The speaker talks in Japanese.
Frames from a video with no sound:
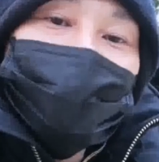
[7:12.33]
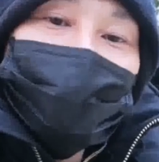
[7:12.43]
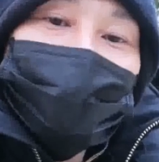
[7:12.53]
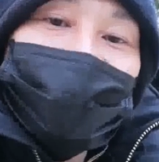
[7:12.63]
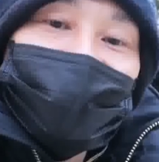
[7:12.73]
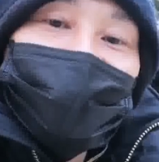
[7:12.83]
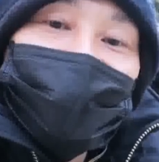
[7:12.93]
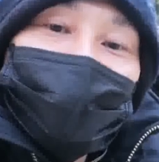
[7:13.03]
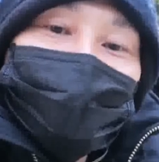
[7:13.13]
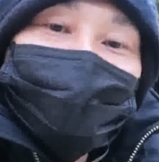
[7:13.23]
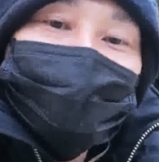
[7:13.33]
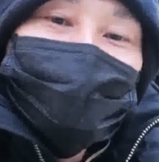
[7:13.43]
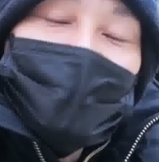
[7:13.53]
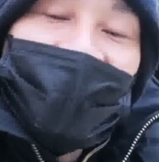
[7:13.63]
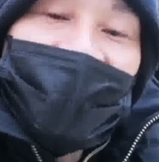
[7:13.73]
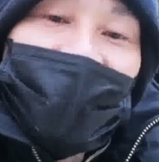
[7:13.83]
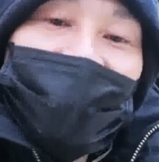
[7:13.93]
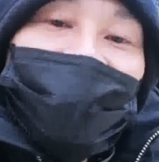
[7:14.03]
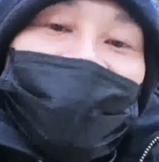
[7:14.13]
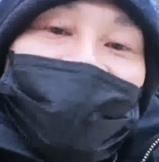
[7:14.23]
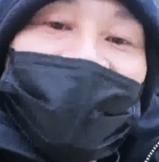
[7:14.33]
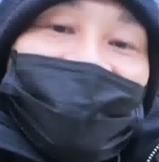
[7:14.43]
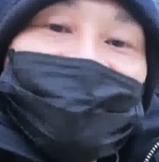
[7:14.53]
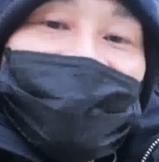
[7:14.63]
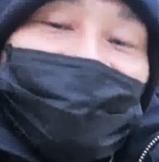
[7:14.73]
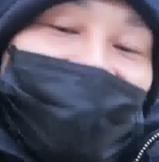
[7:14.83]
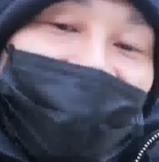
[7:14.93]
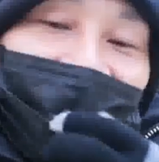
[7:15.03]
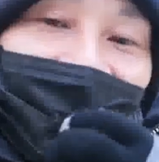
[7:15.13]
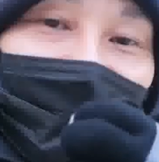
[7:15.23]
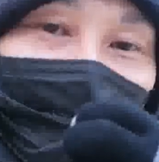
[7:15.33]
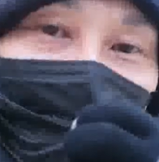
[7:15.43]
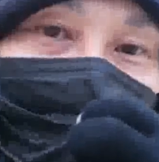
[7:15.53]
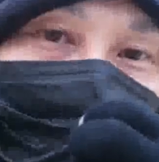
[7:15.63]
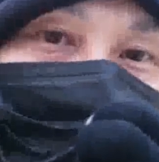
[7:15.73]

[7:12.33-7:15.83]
そうでもないけど。あ、重いな、アンチな。俺重いな。